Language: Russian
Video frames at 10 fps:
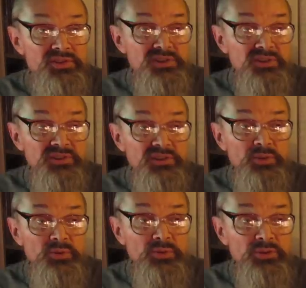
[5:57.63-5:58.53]
сделать
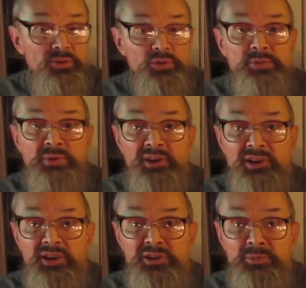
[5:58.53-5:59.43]
такой не то чтобы
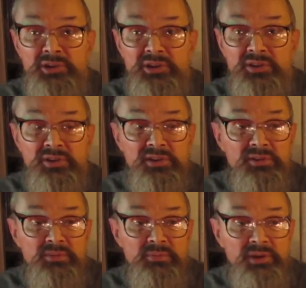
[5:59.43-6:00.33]
анонимный
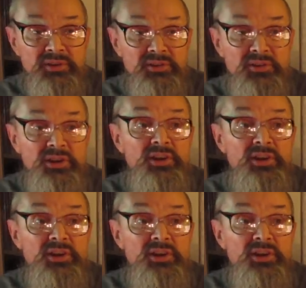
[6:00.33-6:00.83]
э, бенд,